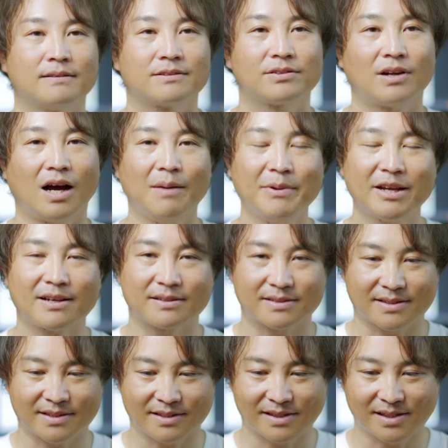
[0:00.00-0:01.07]
その雨が
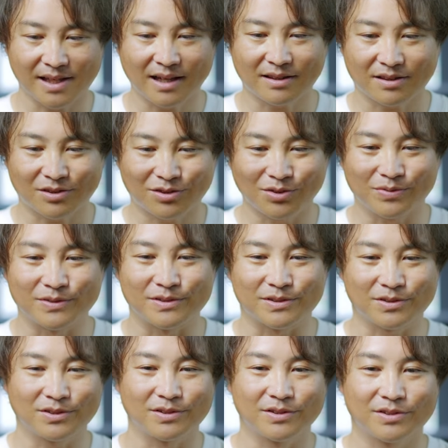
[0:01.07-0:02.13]
ザッと降る
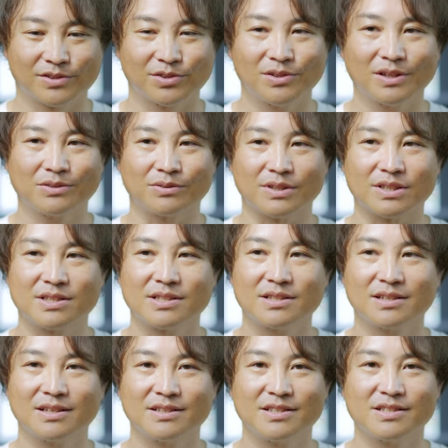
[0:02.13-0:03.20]
と、その後1
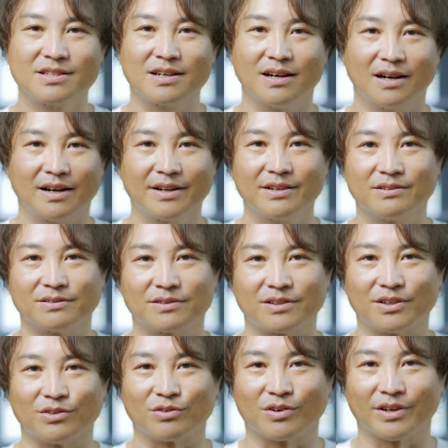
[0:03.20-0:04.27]
時間2時間晴れるっ
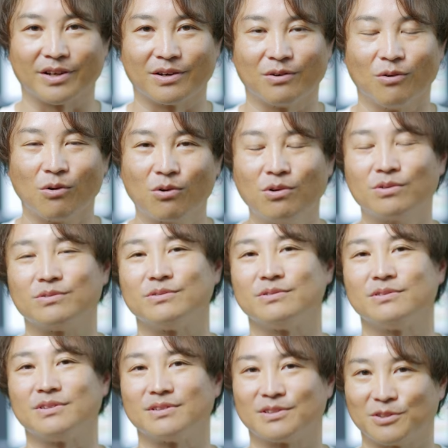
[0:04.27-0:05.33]
ていうのがね、起こる
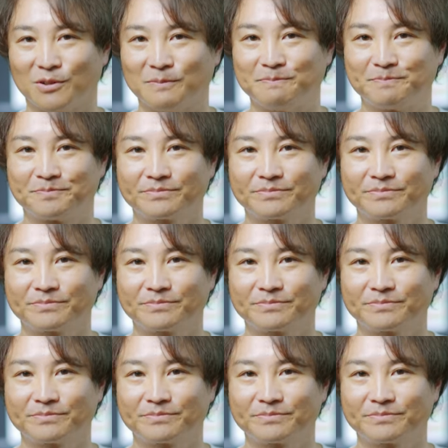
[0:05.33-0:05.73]
んですよ。